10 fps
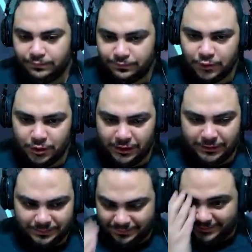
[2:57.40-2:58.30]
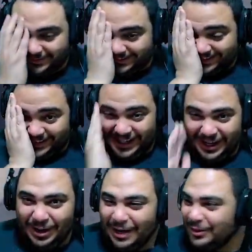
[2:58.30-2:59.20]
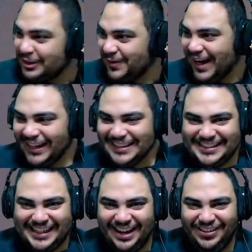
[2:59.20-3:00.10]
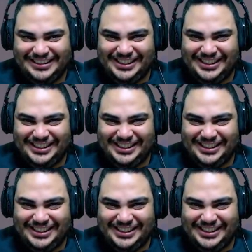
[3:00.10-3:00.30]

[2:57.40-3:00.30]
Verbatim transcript: اوكي انا وشي وجعني سيكا بس